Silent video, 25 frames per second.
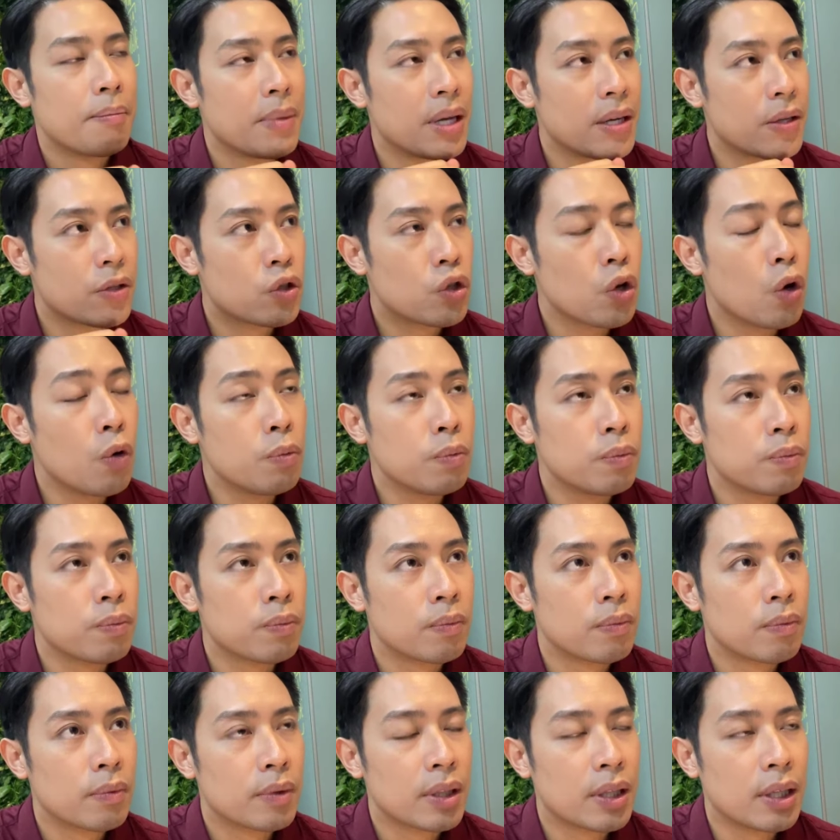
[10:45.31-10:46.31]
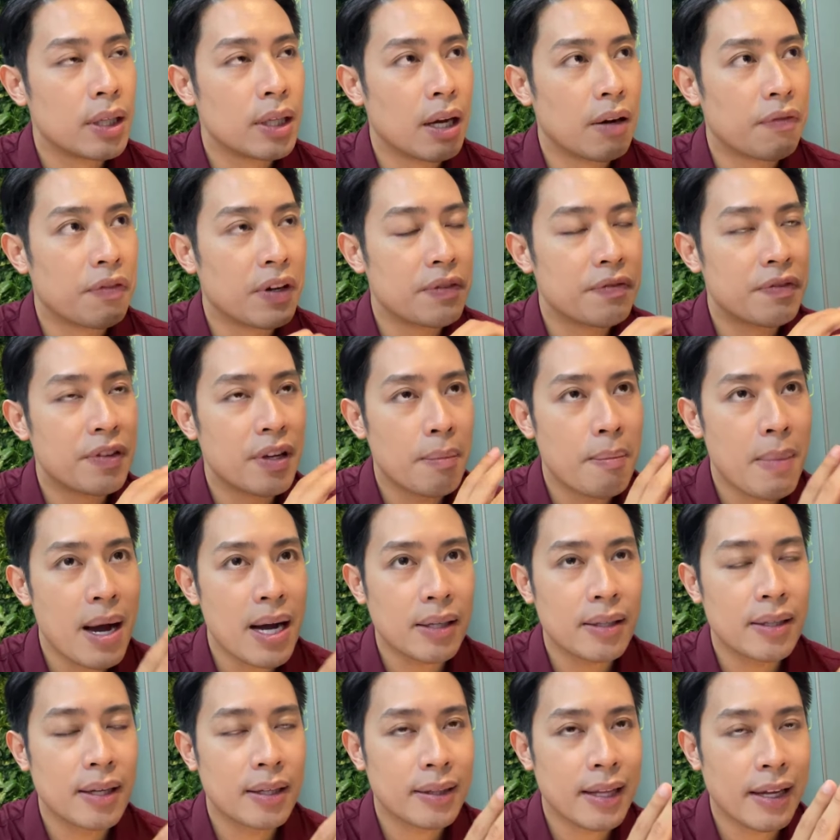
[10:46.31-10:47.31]
Miền Trung thì ở phần phía
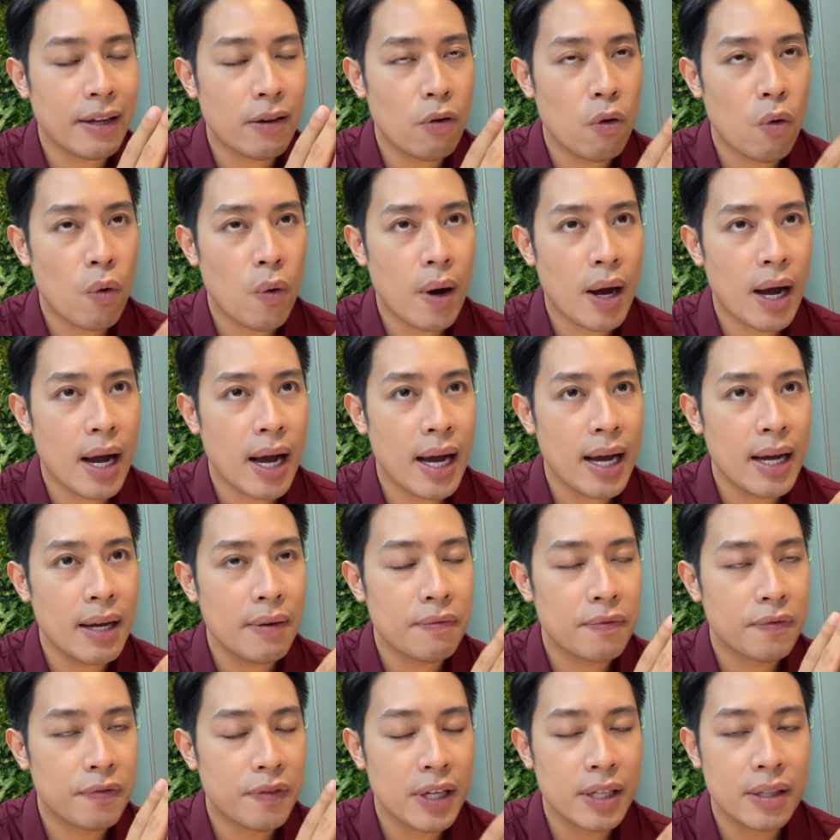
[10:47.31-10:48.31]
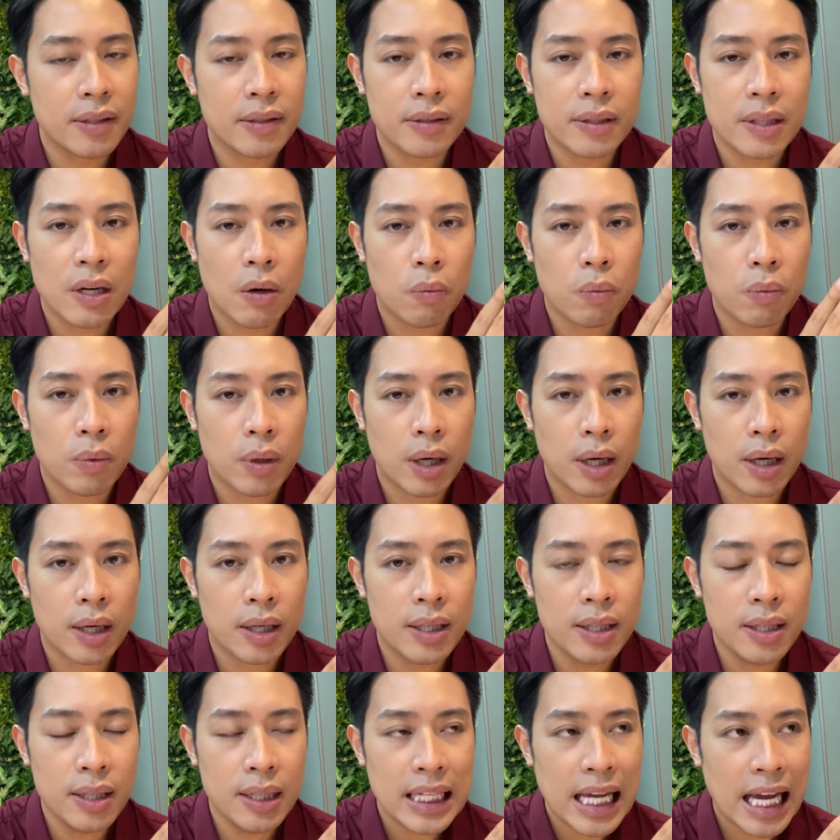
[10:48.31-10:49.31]
Bắc như là Thanh Hóa, Vinh, Đồng
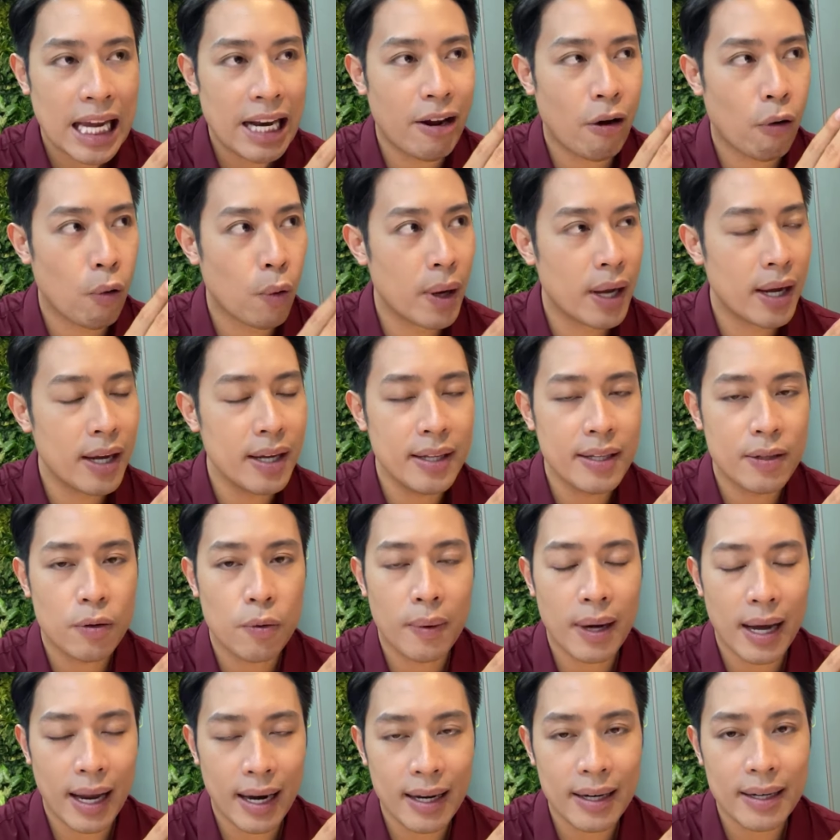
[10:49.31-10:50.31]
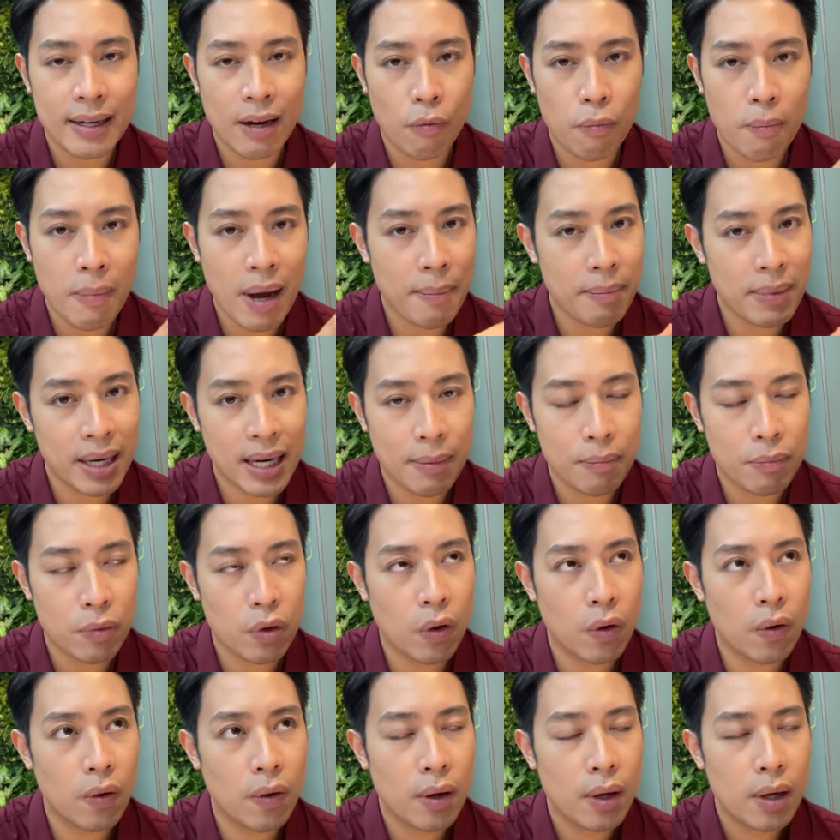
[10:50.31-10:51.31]
Hới hay là Huế thì cũng khá là nóng, ba mươi lăm
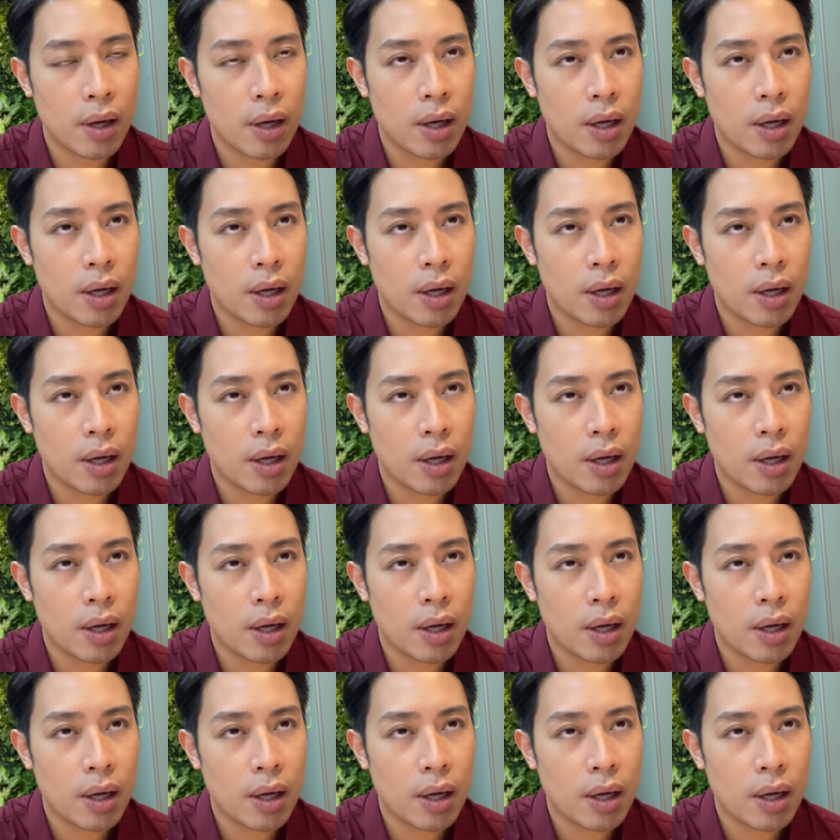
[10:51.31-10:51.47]
độ.